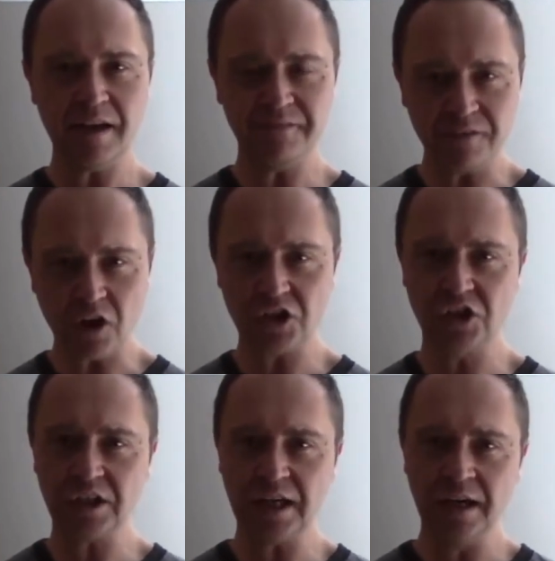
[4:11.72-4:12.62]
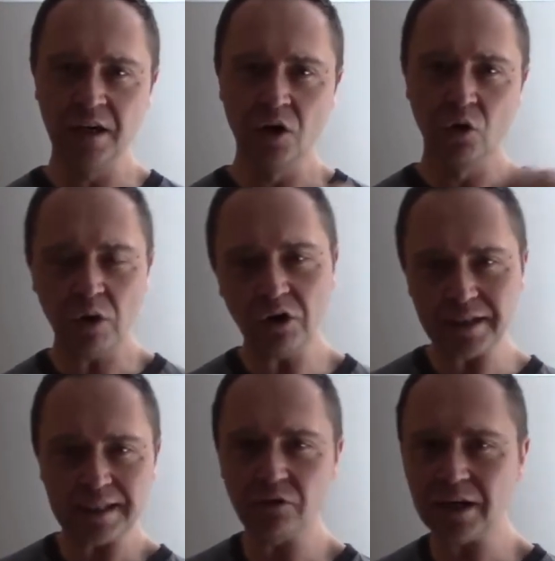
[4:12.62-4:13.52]
e forse quello
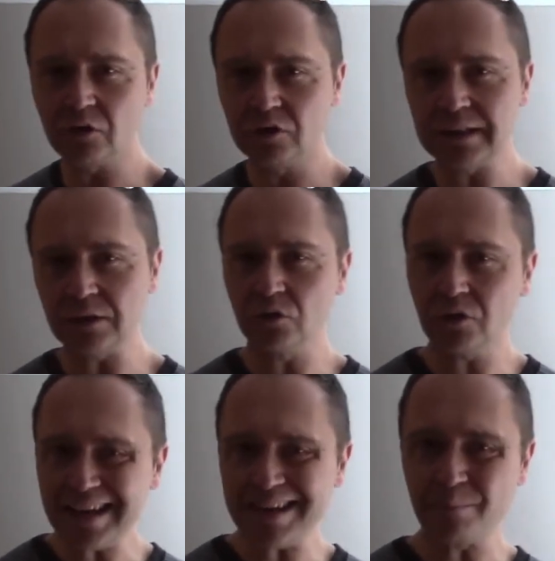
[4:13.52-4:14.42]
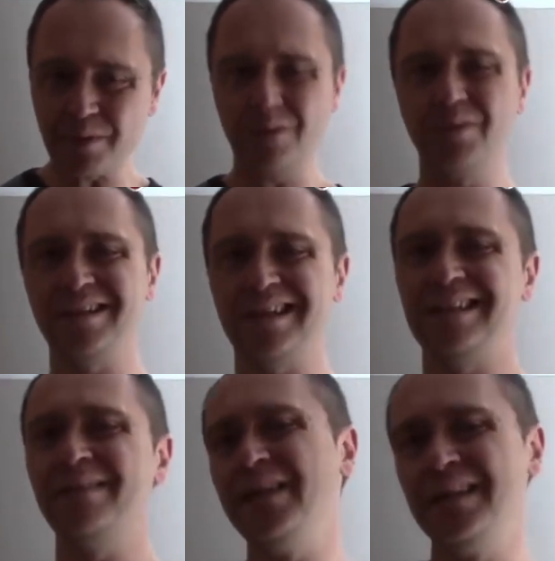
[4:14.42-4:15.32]
che ti hanno raccontato non è proprio
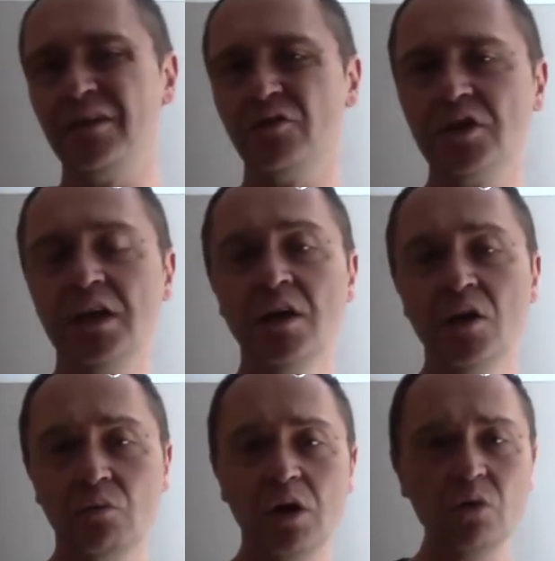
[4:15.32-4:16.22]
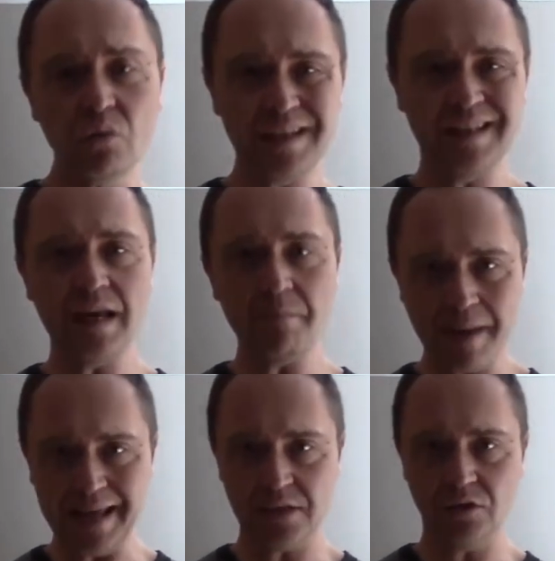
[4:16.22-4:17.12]
esattamente così, qualunque sia il
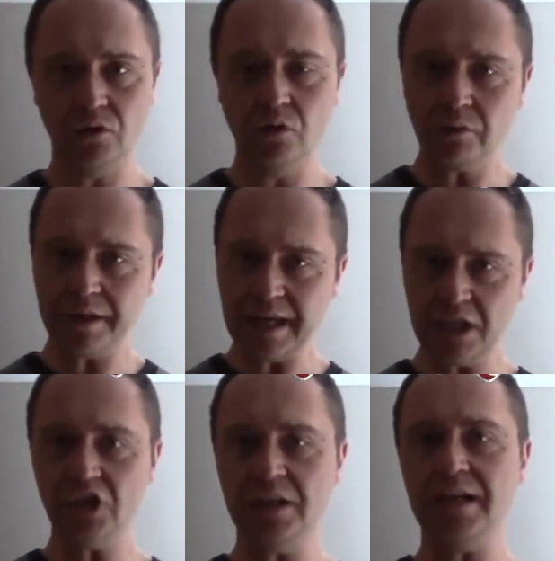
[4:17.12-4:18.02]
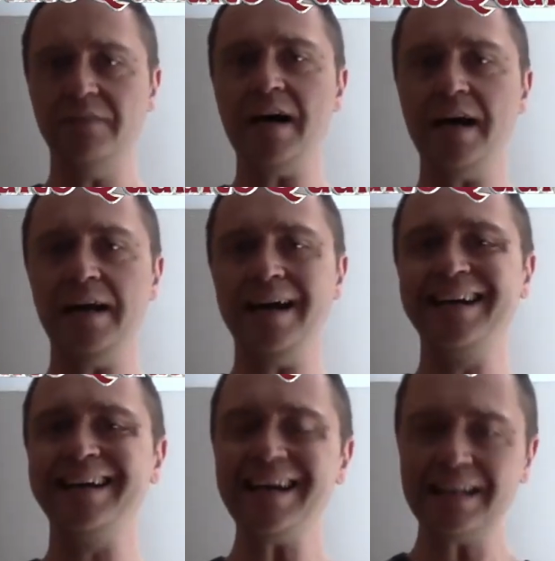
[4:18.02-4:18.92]
mezzo con cui riesci ad arrivare a
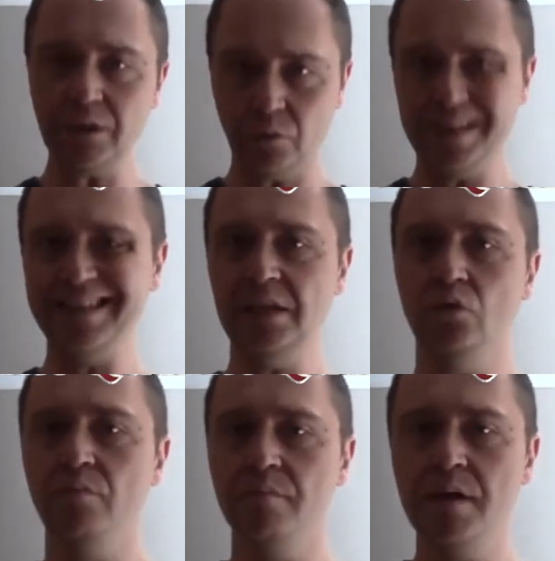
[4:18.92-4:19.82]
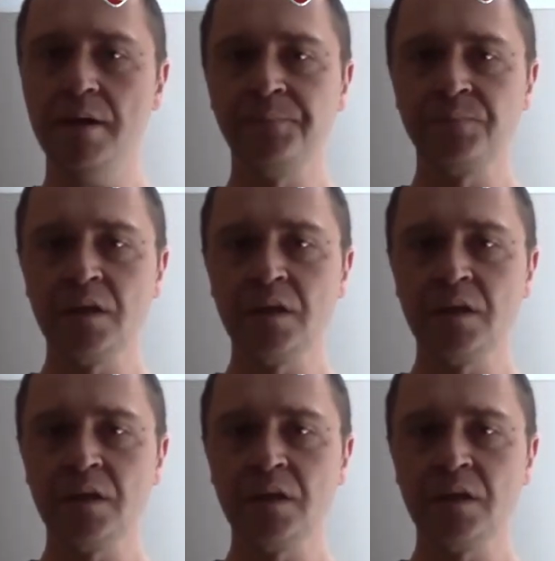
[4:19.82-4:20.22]
crearti questi dubbi,